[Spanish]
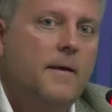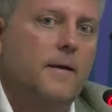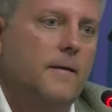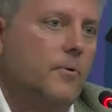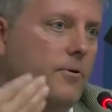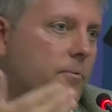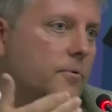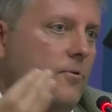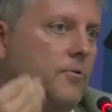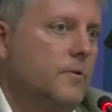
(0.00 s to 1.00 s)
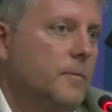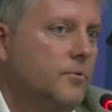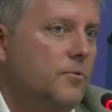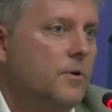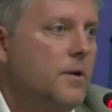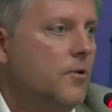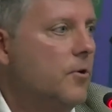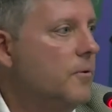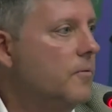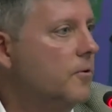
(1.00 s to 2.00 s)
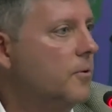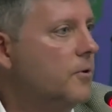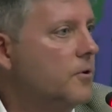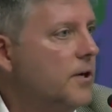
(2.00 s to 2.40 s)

eh, bueno, pues luego hemos, lo, hemos,